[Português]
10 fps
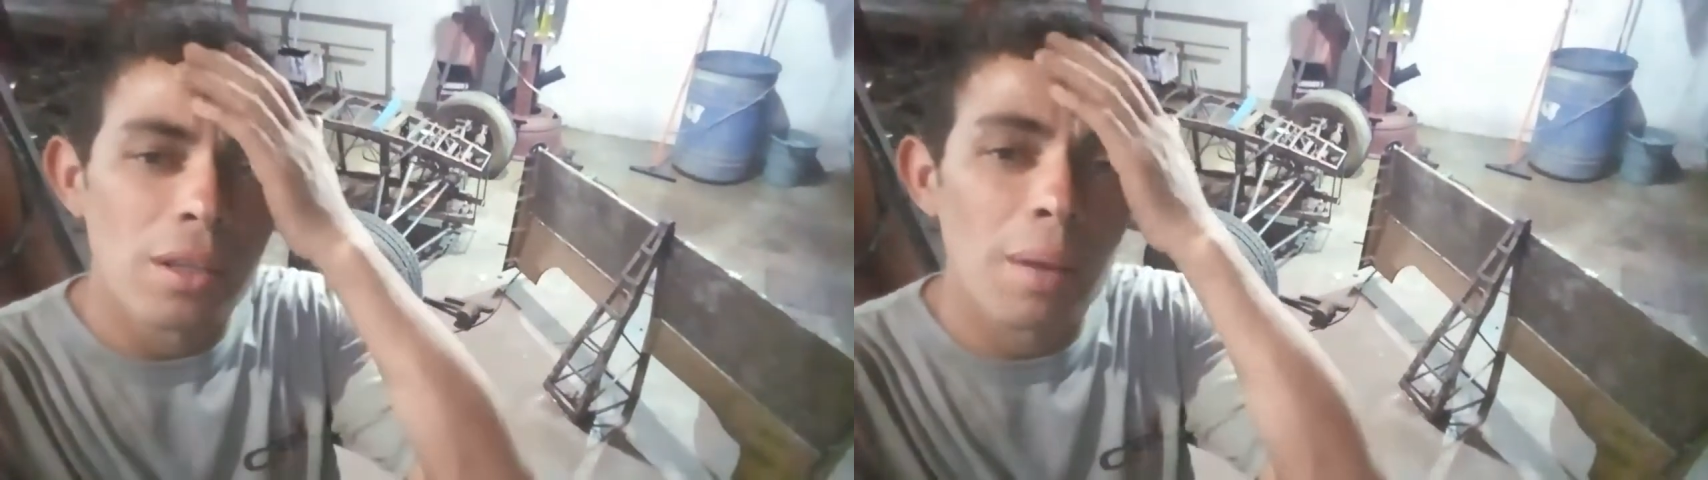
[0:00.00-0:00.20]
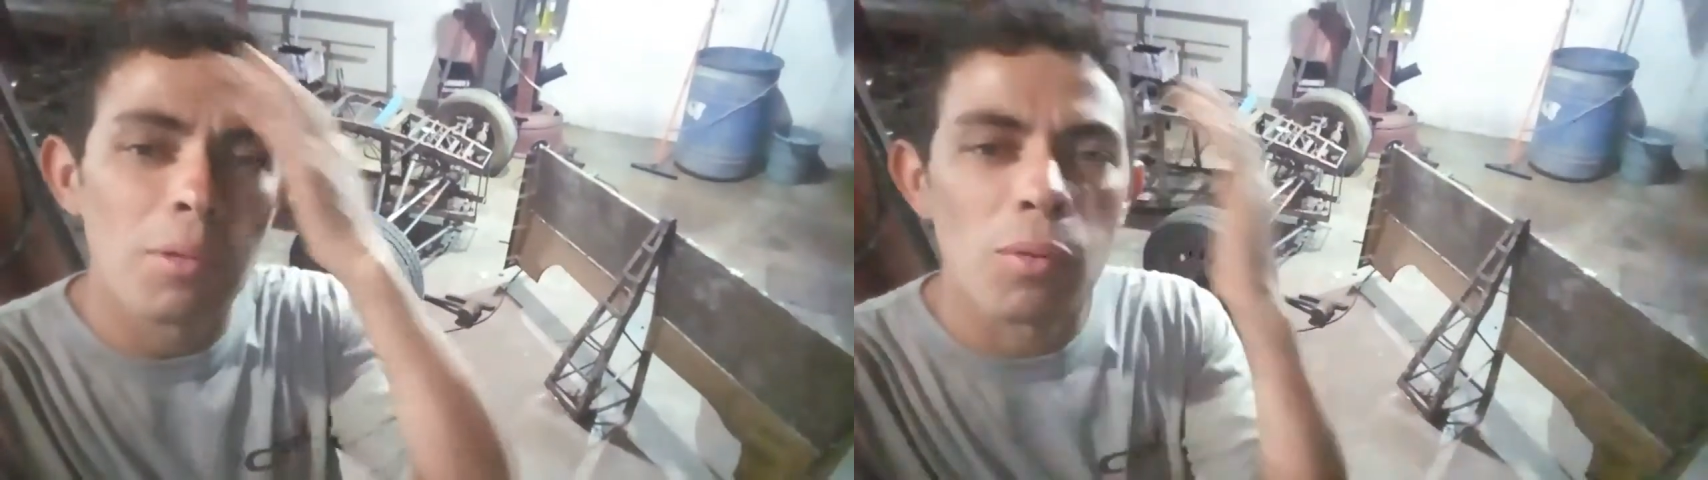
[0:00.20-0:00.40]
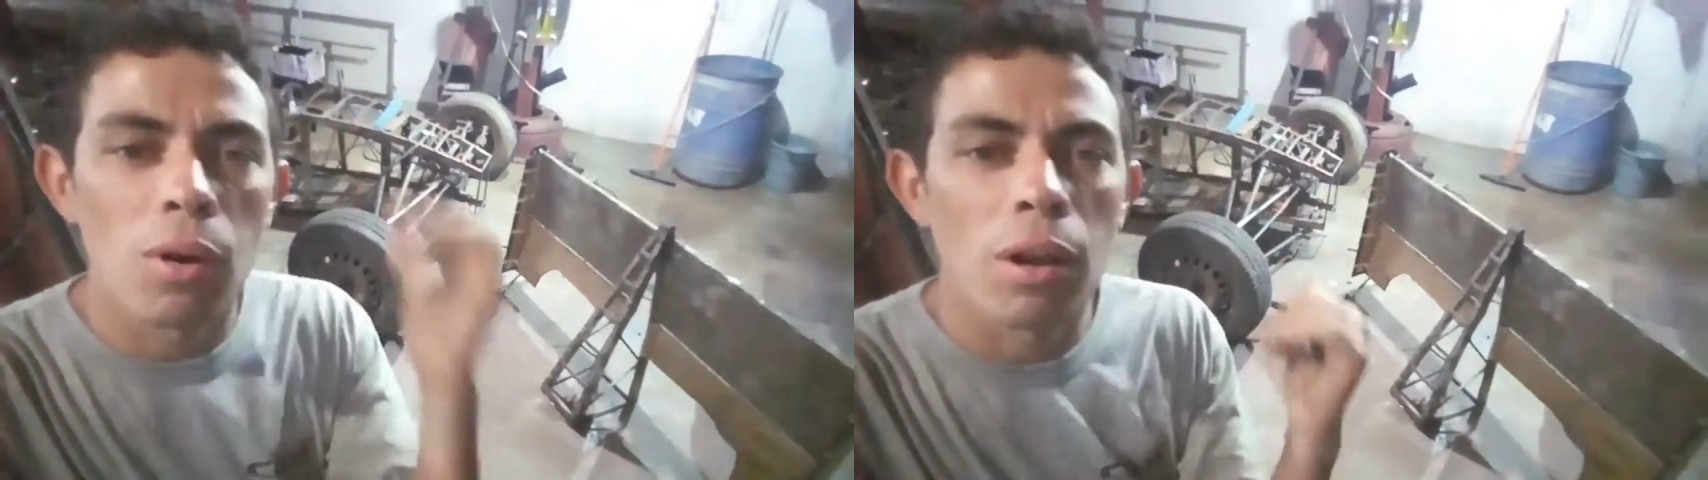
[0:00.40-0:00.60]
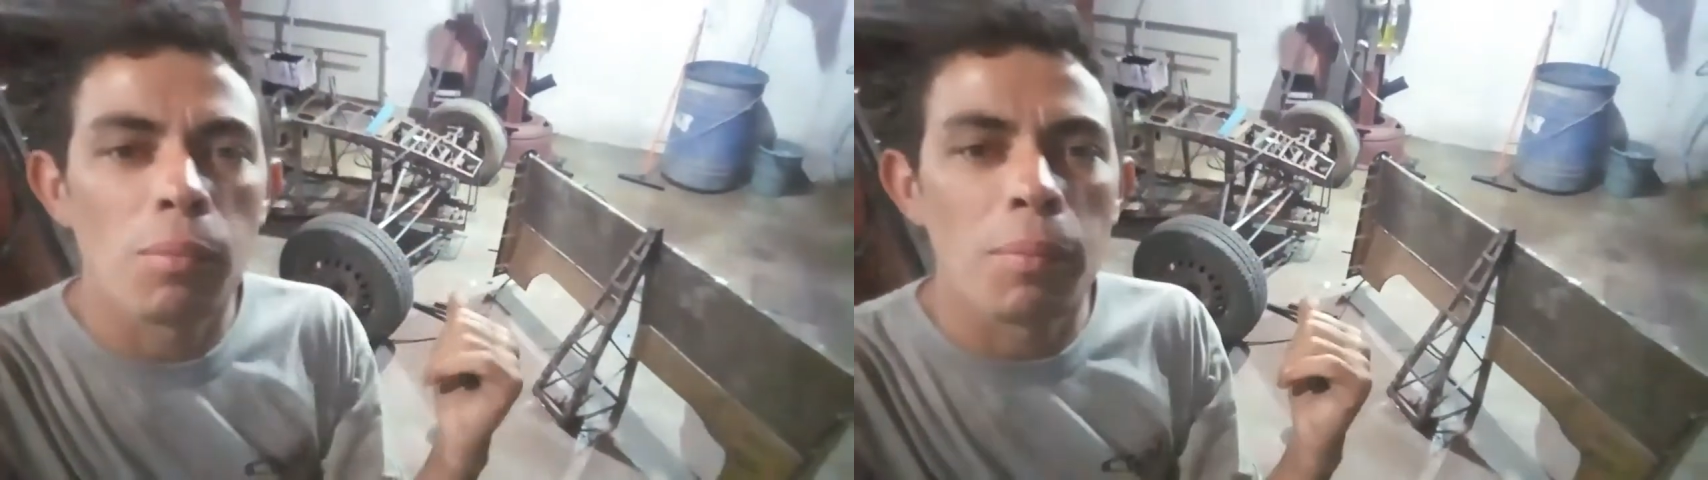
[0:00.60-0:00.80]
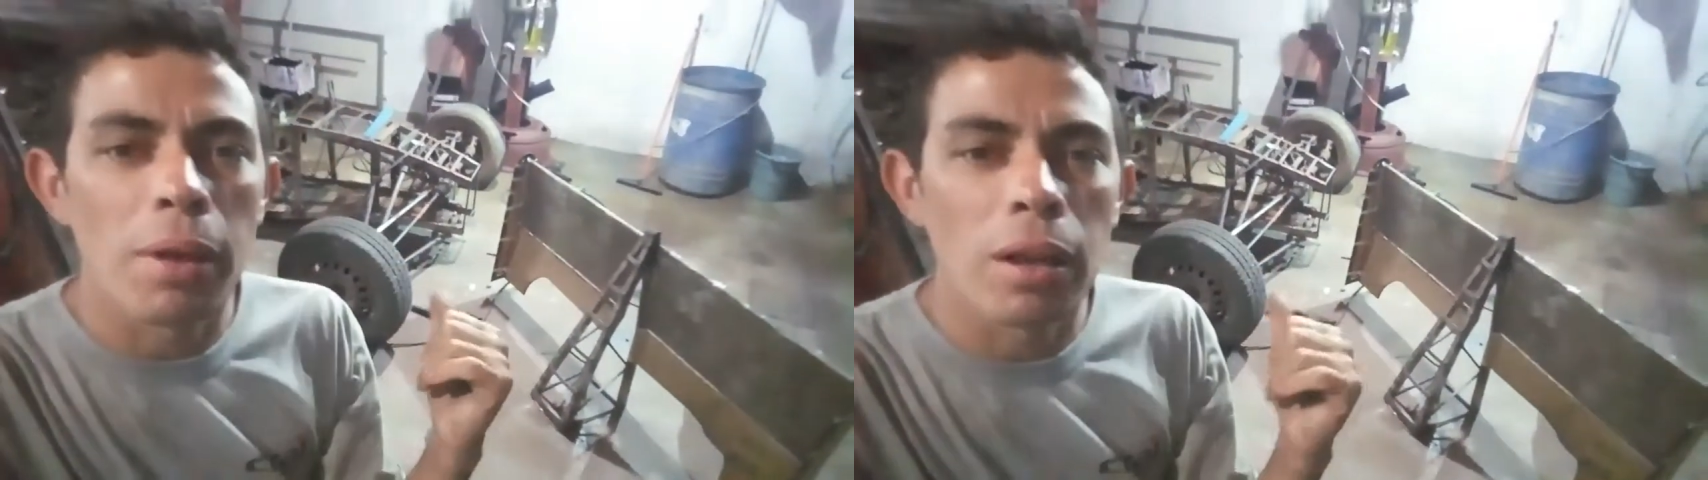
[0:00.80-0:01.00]
Dá pra encolar
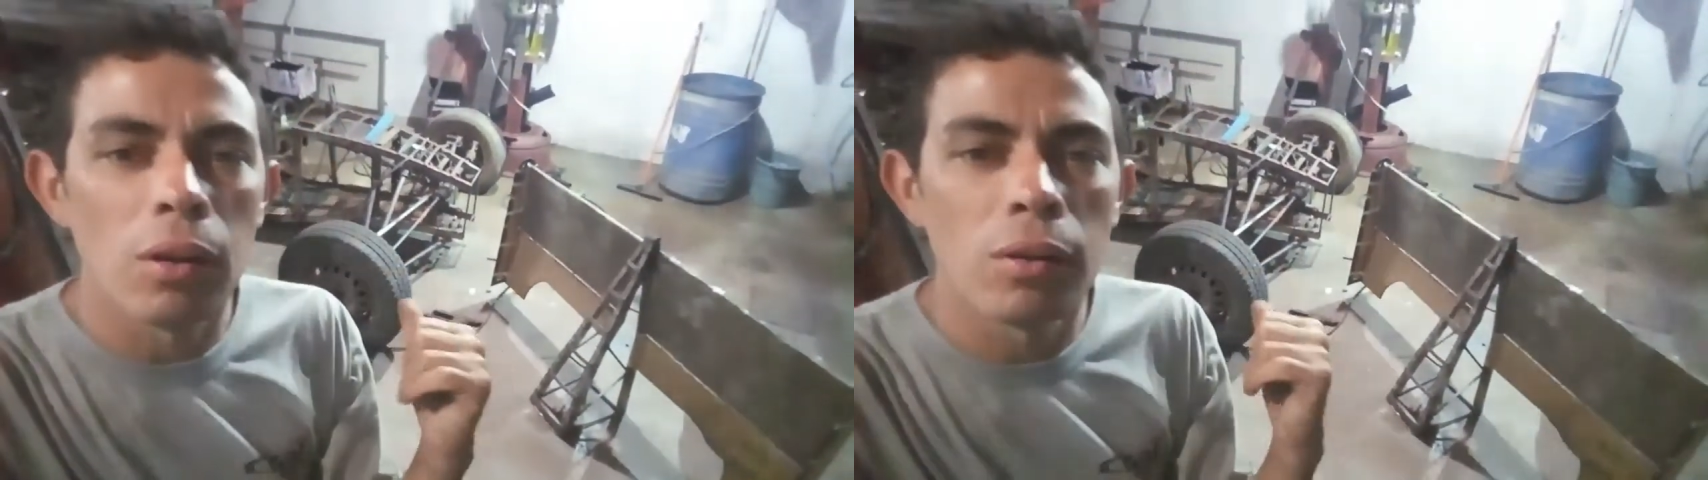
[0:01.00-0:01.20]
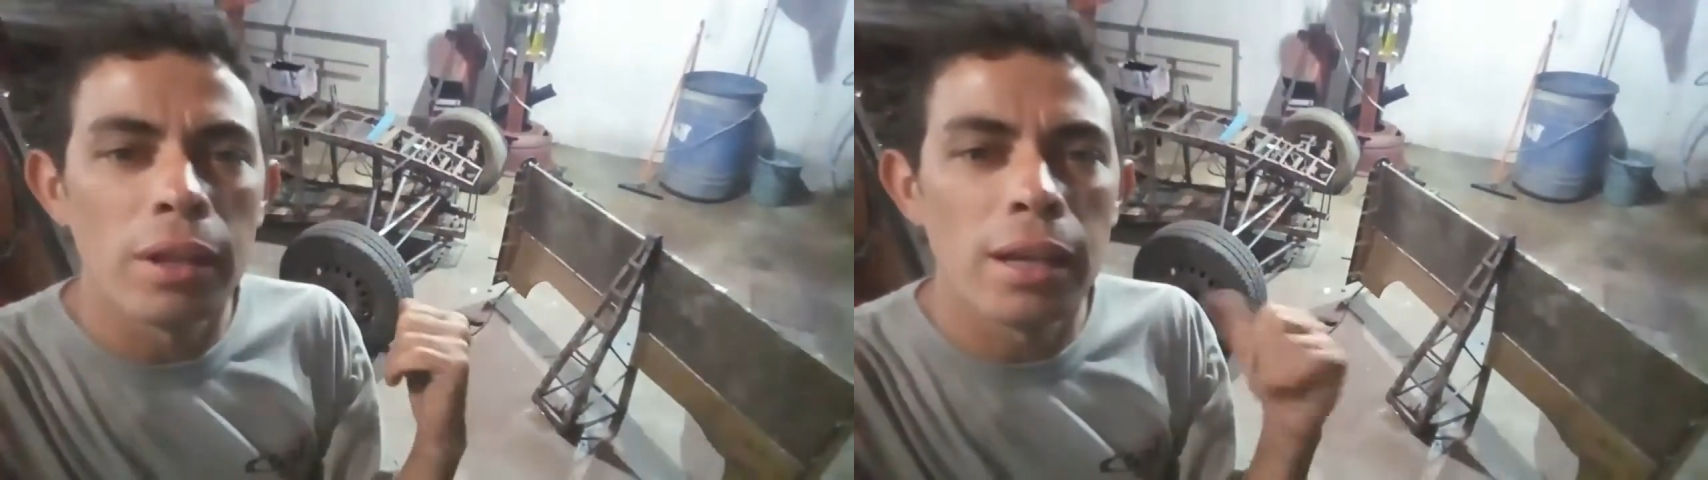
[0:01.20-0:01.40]
o papelão